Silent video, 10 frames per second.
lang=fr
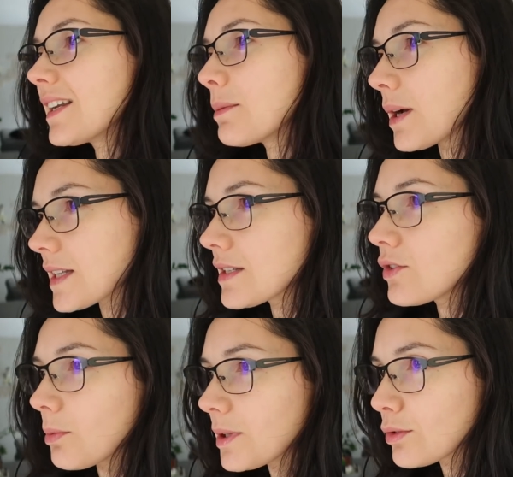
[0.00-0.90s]
et il est parti
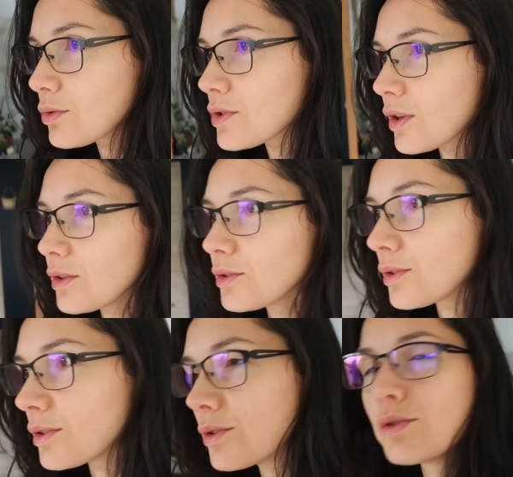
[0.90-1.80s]
dormir tout
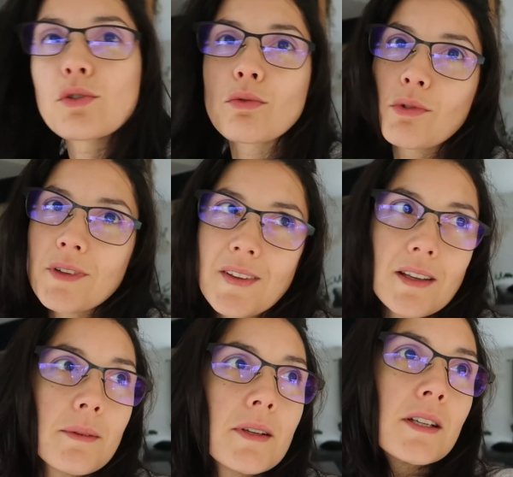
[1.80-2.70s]
seul de, son
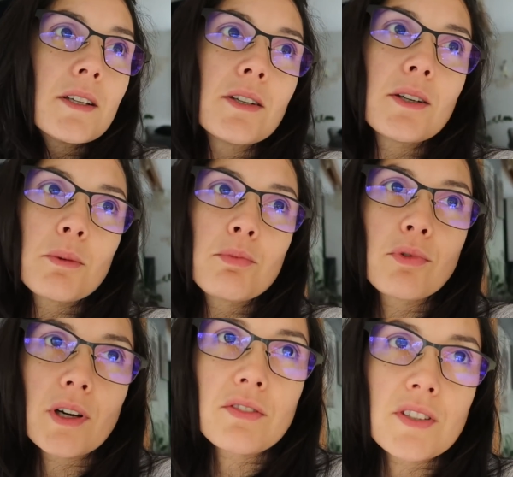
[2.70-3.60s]
côté
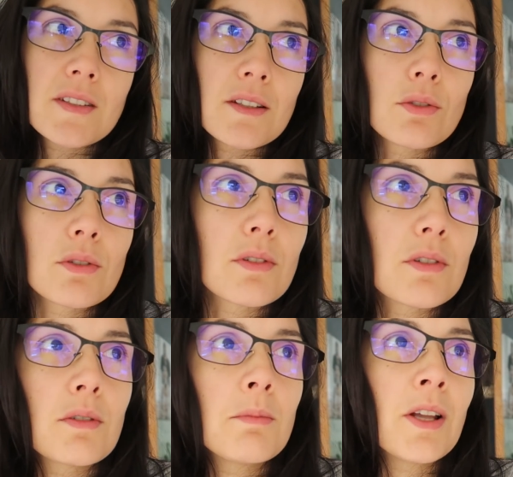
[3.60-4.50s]
pour éviter
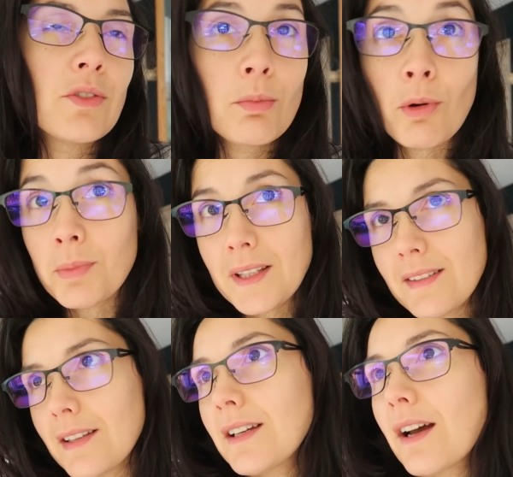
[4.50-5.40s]
de, bah,
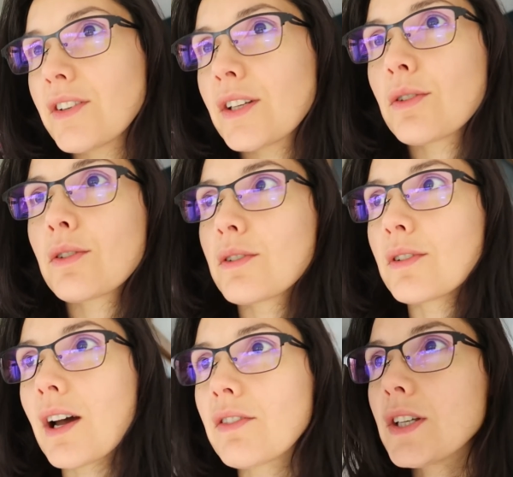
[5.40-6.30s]
m'embêter avec,
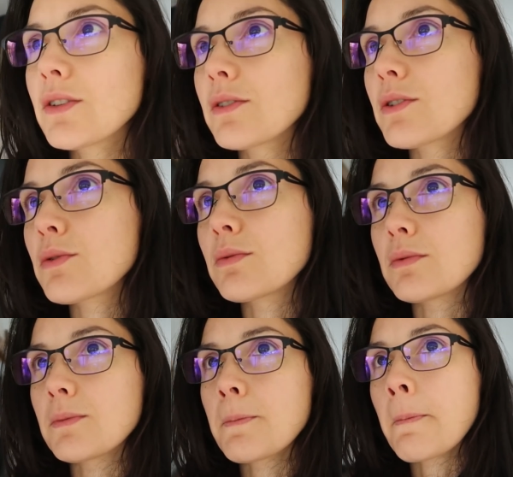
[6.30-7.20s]
son,
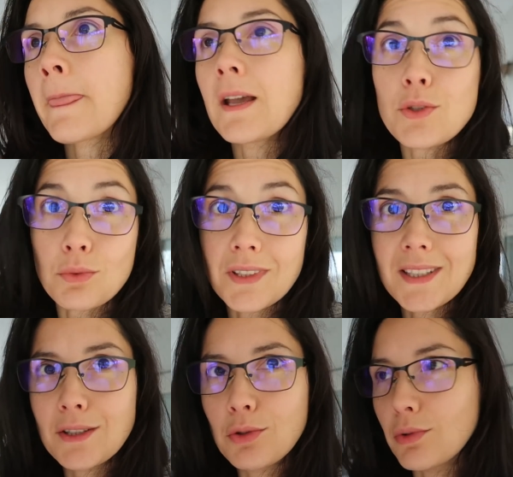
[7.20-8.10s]
son
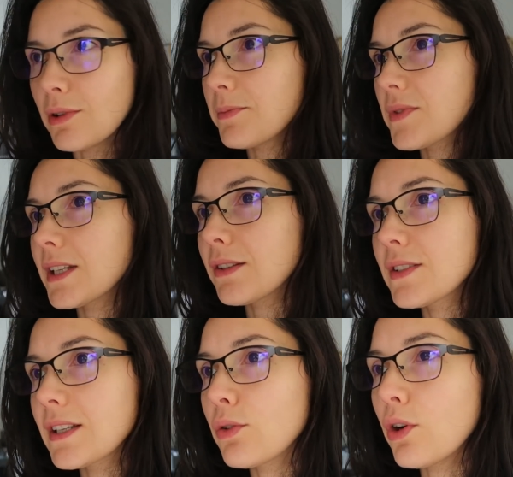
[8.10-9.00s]
nez qui coule.
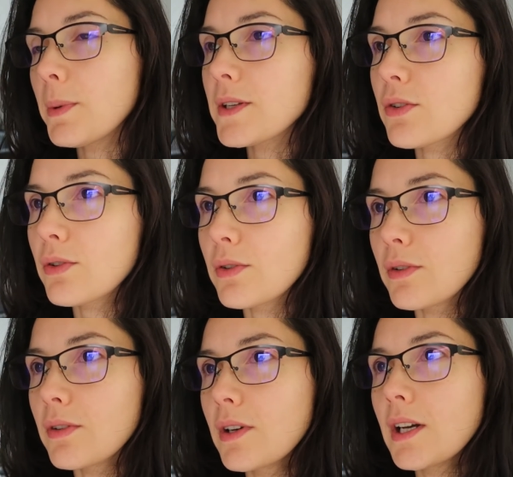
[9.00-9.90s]
C'est drôle parce
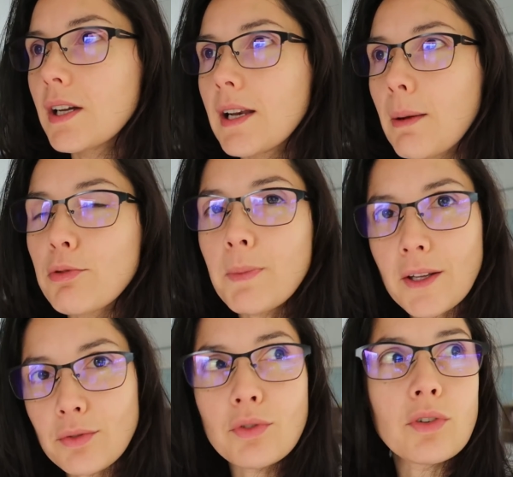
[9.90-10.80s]
que la
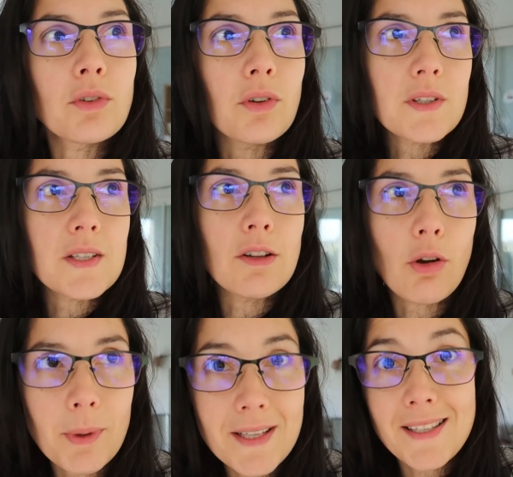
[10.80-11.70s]
plupart du temps ce qui
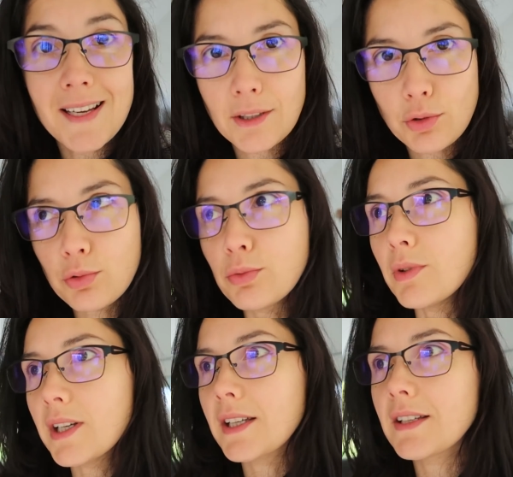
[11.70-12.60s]
l'embête c'est la
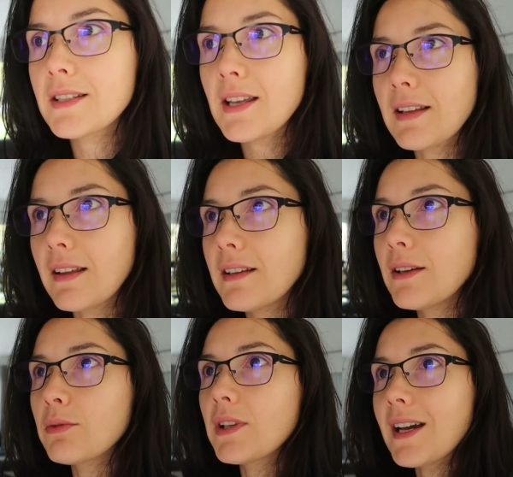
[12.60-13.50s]
toux et cette
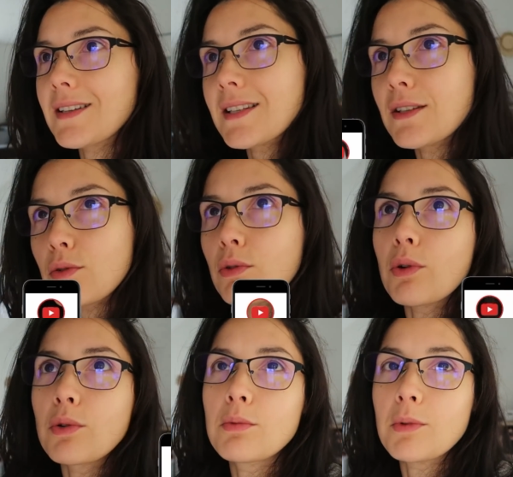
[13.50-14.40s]
année on est axé sur le
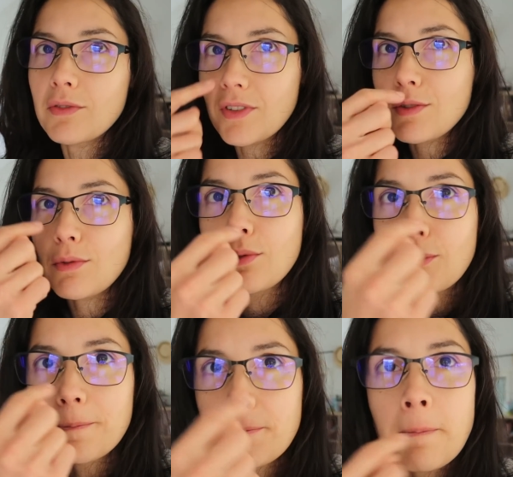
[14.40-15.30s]
rhume, enfin sur le,